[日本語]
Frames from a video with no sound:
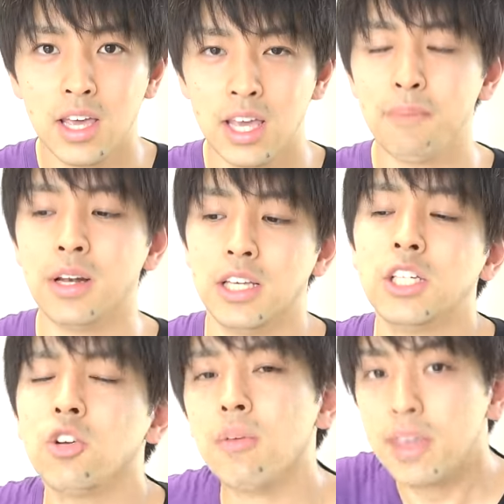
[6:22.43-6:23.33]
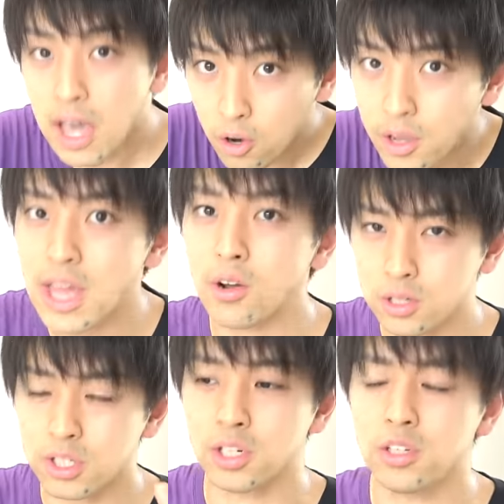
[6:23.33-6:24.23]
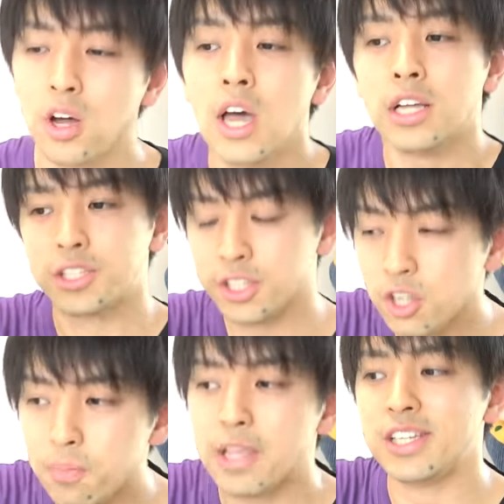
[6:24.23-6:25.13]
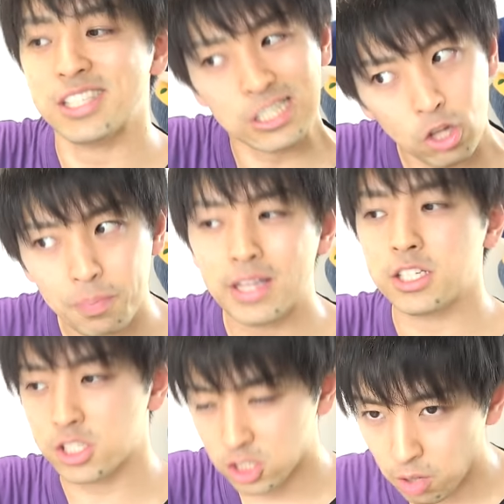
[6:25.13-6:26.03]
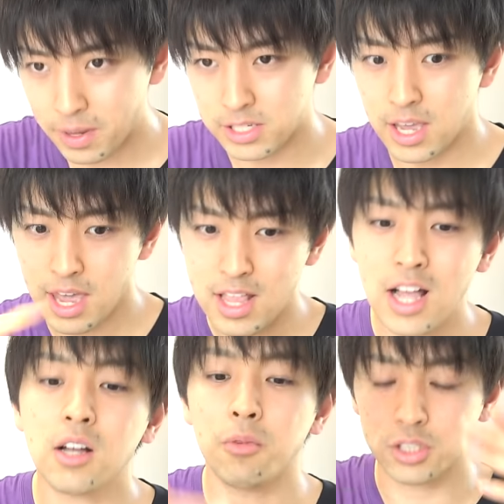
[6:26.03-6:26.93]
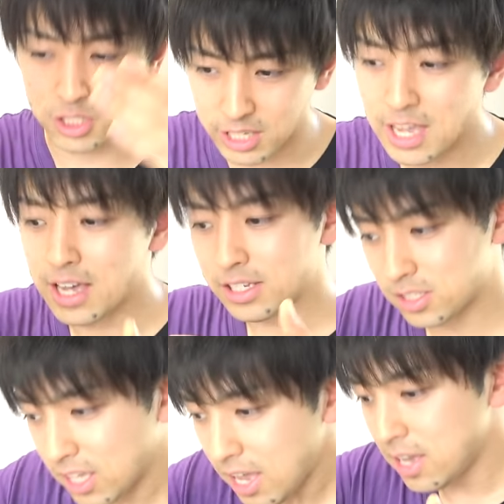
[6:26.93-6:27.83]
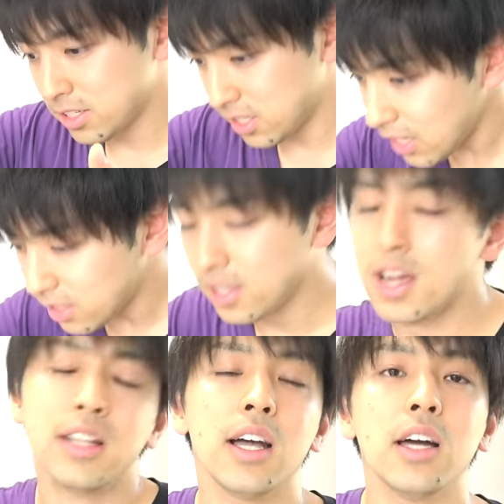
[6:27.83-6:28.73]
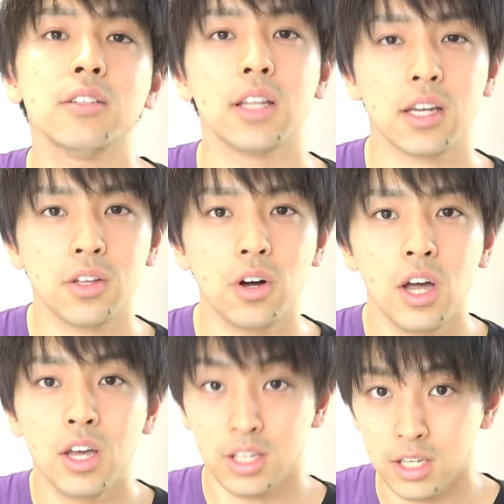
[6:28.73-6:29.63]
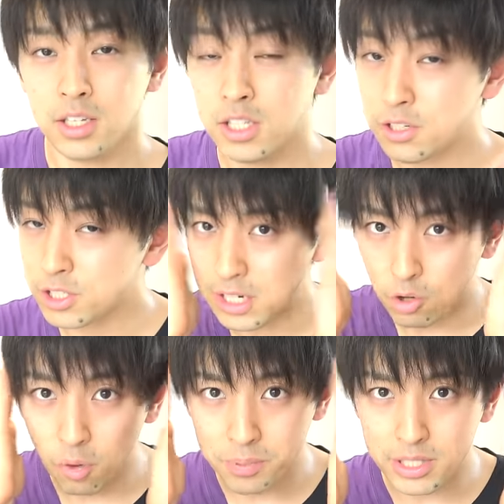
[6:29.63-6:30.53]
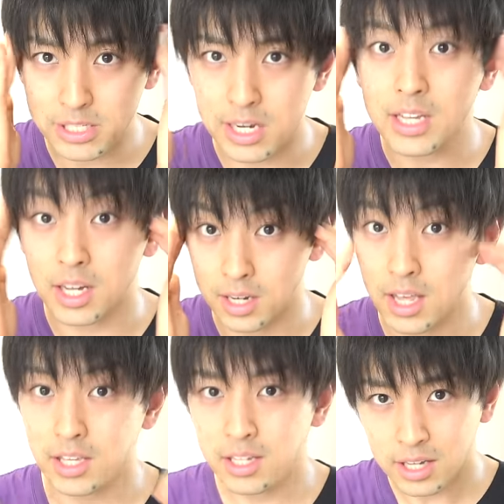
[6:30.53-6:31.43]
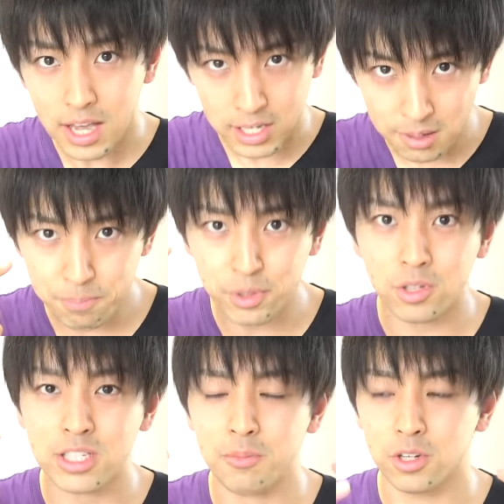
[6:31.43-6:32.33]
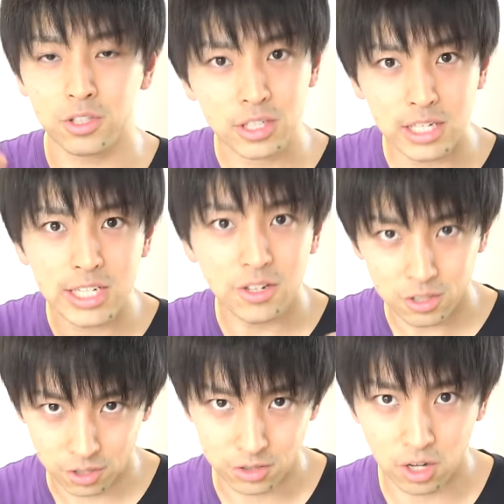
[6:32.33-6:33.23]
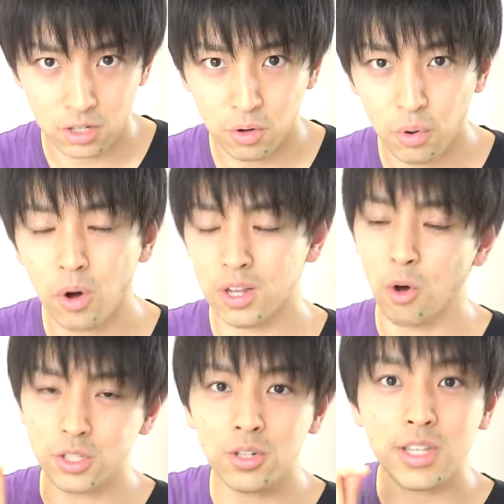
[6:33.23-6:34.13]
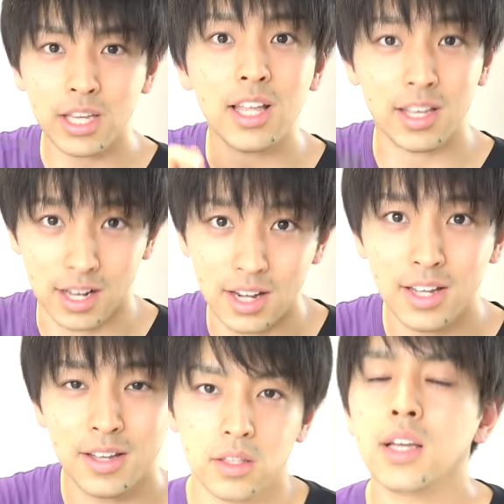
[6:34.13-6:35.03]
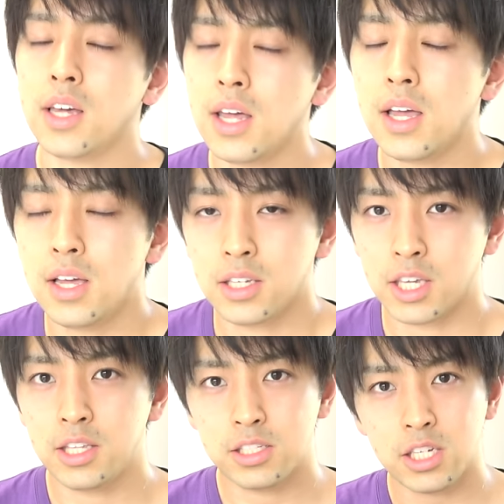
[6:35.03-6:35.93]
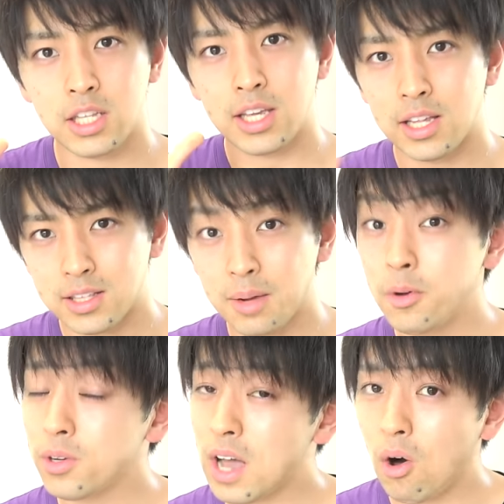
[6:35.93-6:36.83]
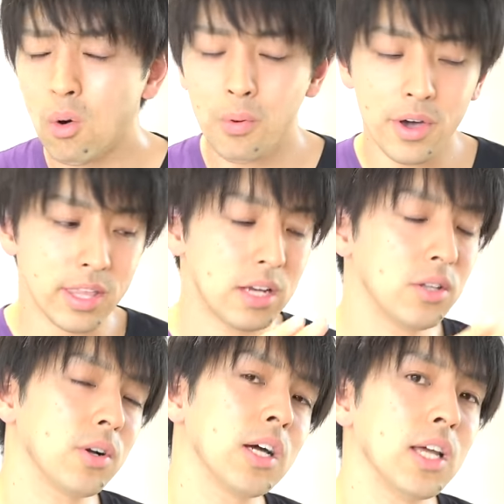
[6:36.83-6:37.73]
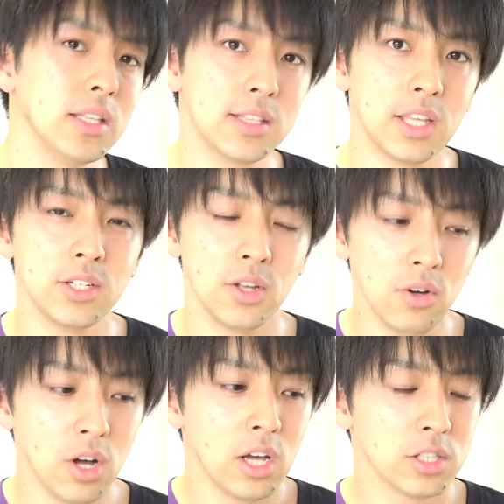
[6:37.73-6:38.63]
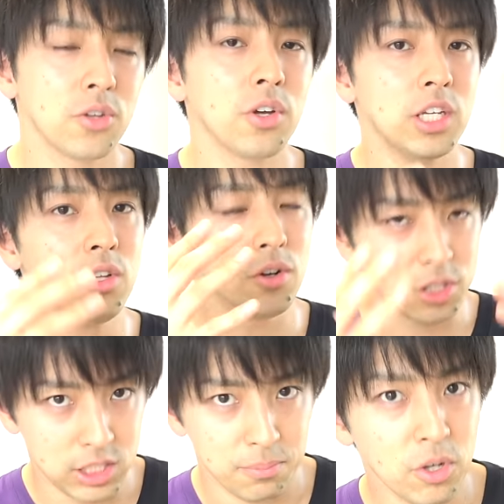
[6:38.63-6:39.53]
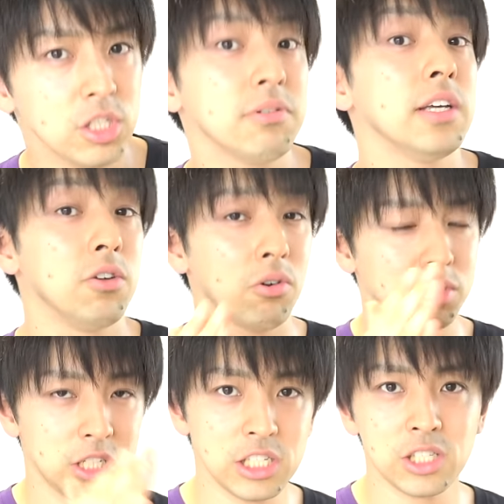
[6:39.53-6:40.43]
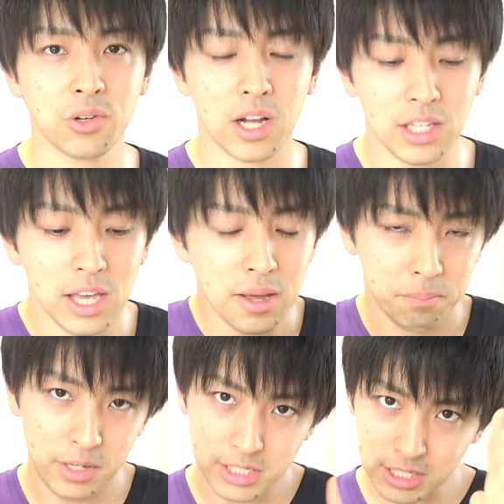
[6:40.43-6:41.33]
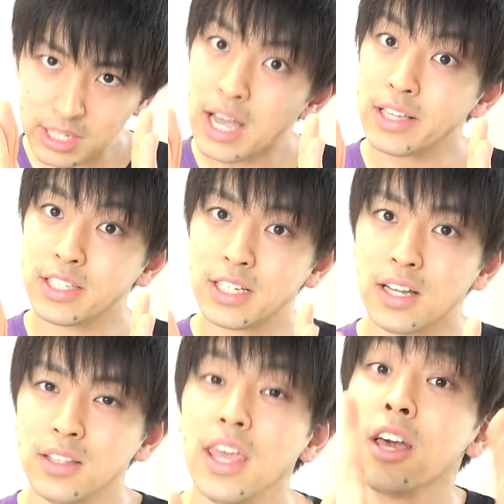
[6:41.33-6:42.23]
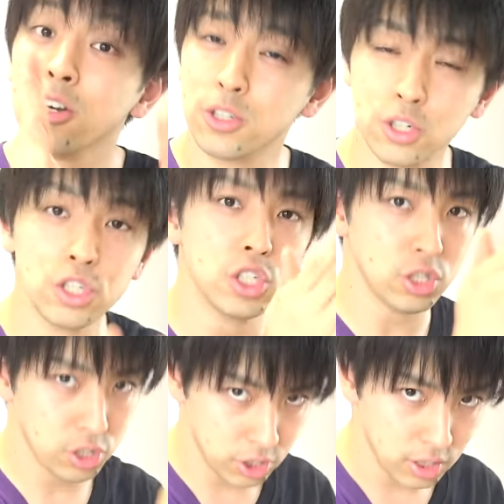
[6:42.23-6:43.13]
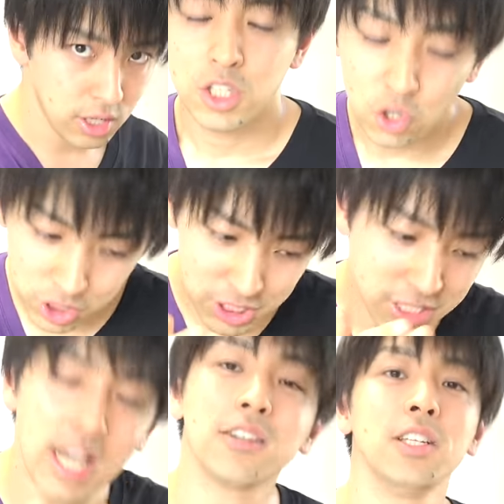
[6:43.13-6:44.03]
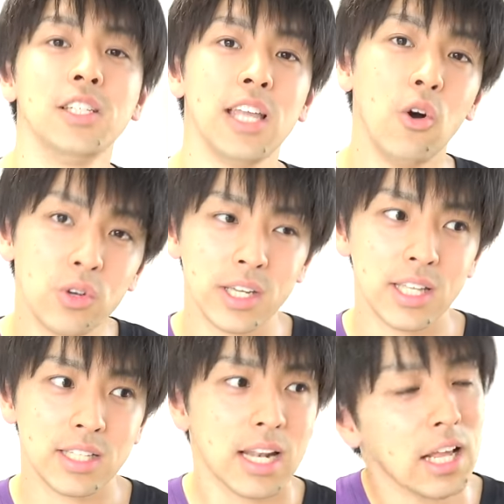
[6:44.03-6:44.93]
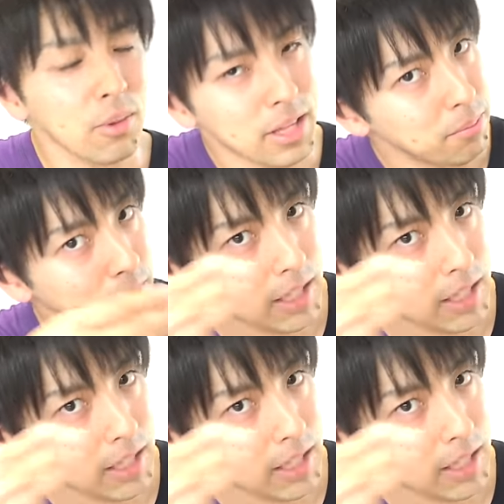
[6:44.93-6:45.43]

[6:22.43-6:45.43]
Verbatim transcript: やっぱり一生懸命やろうやろうとすると次のページ次のページ次のページ英単語も次次次ってやりたがるんだけどいうちらコンピューターじゃないからね一回インプットしたもの抜けちゃうよどんどん保存できないからだからきっちりやったものが覚えてるのかなっていうのをその日のうちもしくは翌日とかに短い期間で復習する翌日確認して OK だったらあとまた3